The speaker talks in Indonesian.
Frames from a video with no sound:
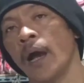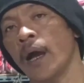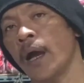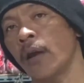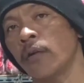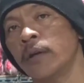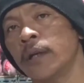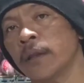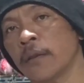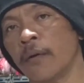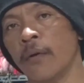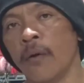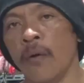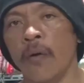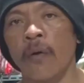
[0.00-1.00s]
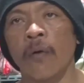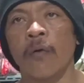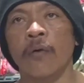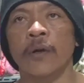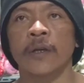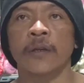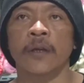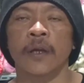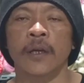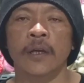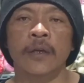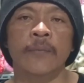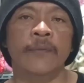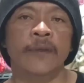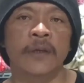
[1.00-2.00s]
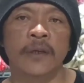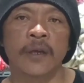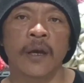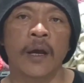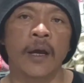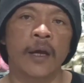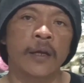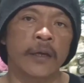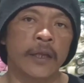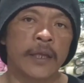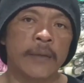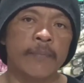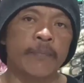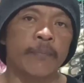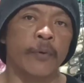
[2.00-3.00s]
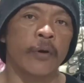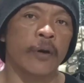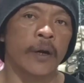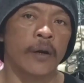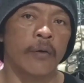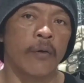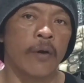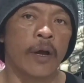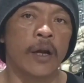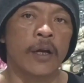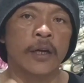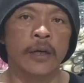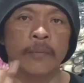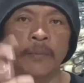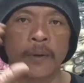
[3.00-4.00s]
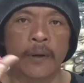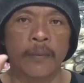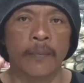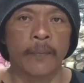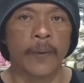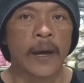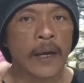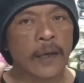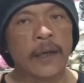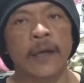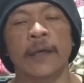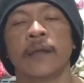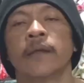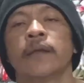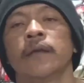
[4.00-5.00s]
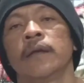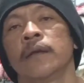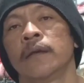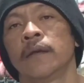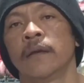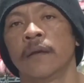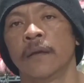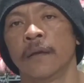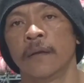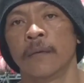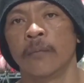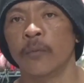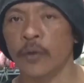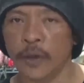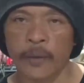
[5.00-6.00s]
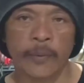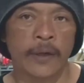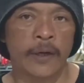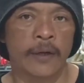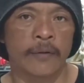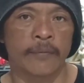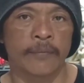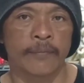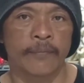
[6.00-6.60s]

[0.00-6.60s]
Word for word: kalau di toko kita ini menyediakan impor dan lokal dan berbagai model barang.